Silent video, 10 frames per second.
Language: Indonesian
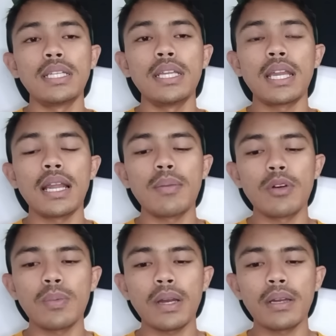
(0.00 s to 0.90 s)
ini adalah
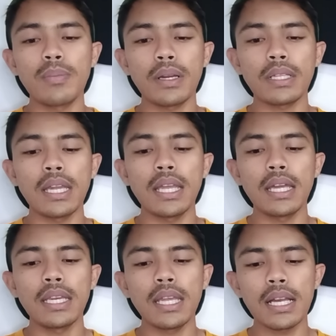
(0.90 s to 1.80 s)
merupakan
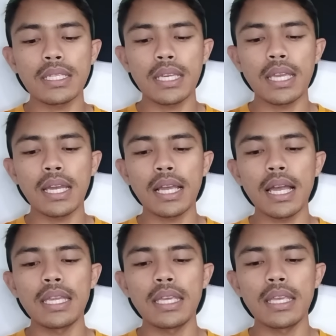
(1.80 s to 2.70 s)
pertandingan yang sekian
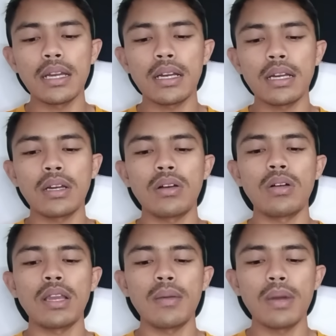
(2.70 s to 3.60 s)
kalinya
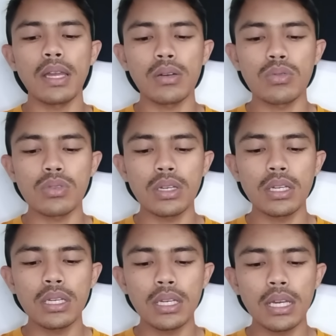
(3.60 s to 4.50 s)
oleh Bayer
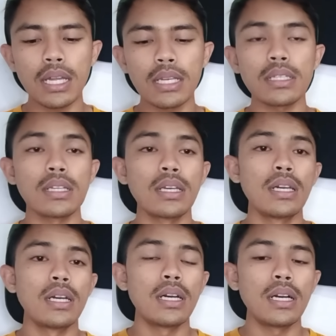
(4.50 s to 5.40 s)
Kusen dan
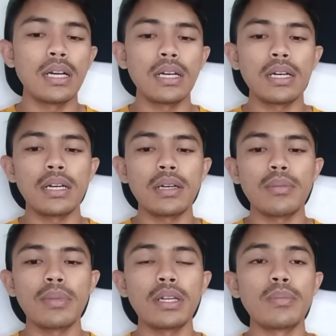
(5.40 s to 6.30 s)
uh,
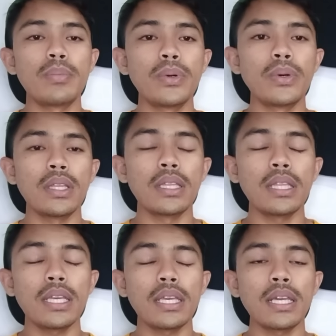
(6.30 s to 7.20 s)
menempuh
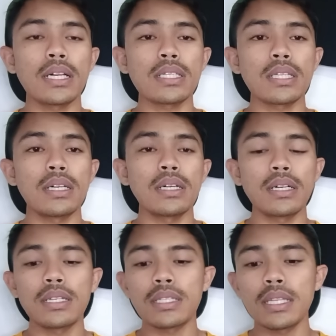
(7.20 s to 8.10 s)
titik yang
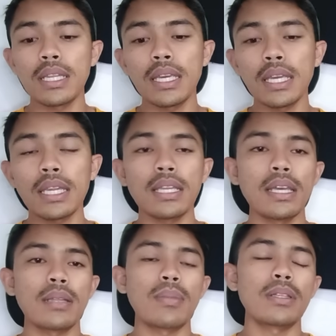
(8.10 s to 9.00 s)
uh, sedikit
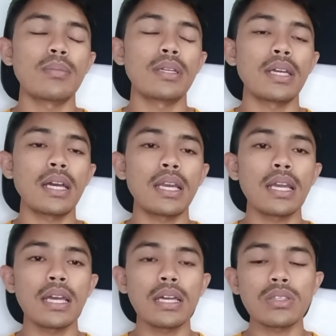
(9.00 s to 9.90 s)
ya teman-teman ya
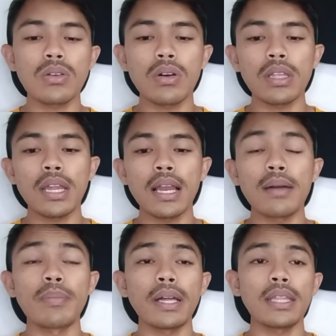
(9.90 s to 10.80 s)
karena skornya
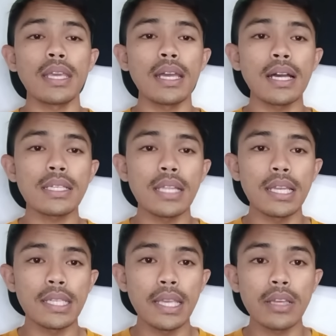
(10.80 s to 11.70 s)
adalah 4-3
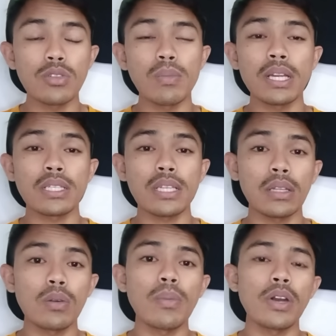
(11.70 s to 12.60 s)
selisihnya cuma
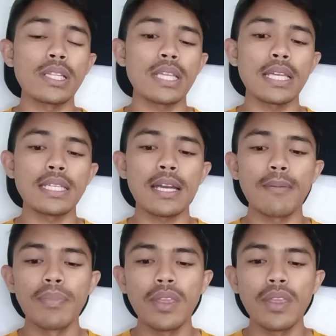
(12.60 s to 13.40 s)
satu poin saja